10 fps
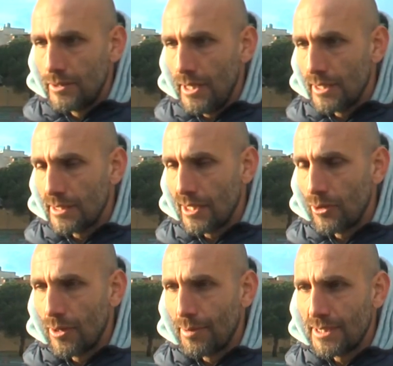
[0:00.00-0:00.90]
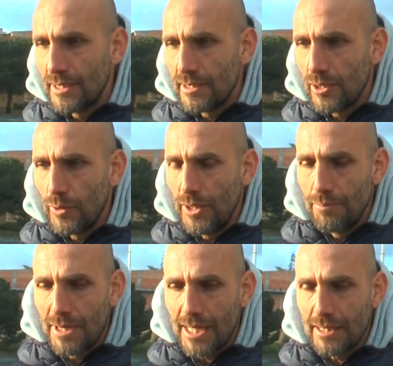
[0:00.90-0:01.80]
Sì, è stata una partenza
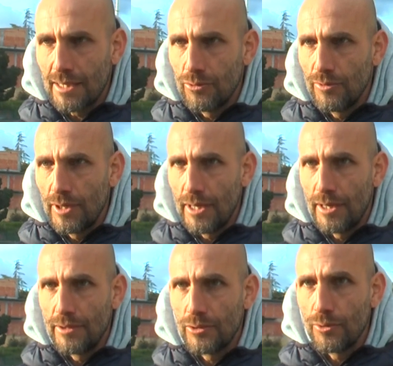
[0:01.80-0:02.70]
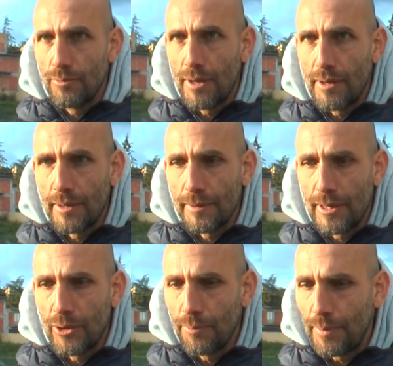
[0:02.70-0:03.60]
equilibrata dove insomma,
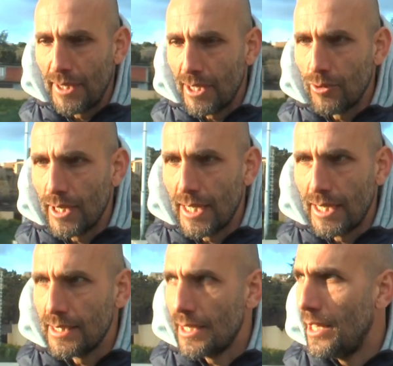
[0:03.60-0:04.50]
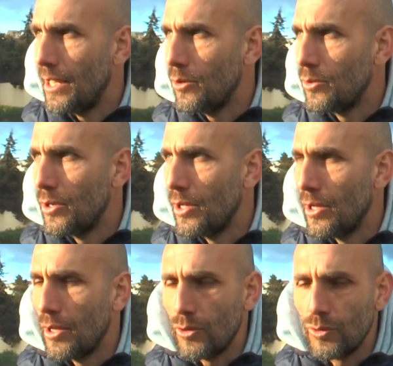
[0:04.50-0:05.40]
hanno impegnato anche Anatrella
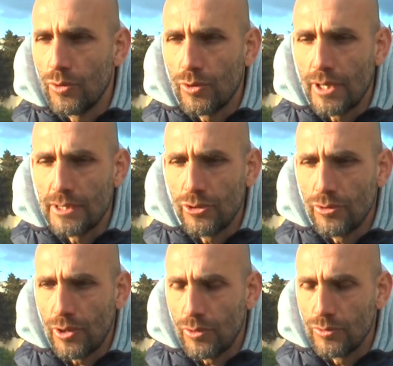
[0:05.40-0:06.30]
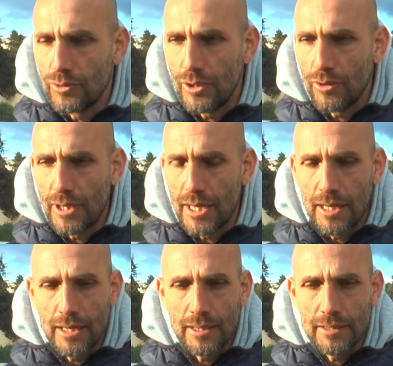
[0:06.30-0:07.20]
con, con un'occasione, con un tiro
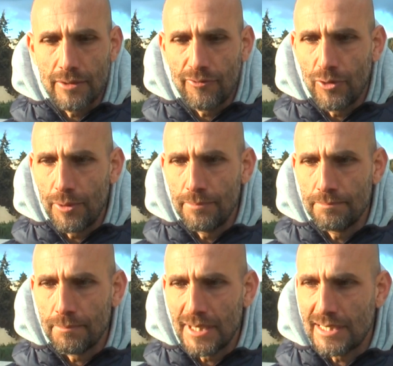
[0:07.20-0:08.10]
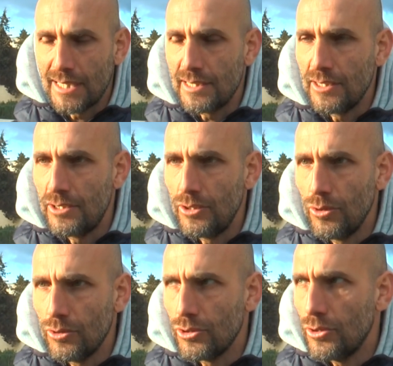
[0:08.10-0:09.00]
da, da fuori abbastanza
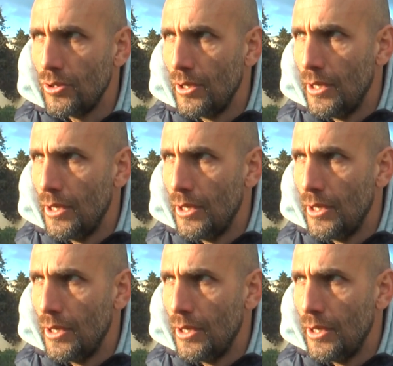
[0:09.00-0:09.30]
insidioso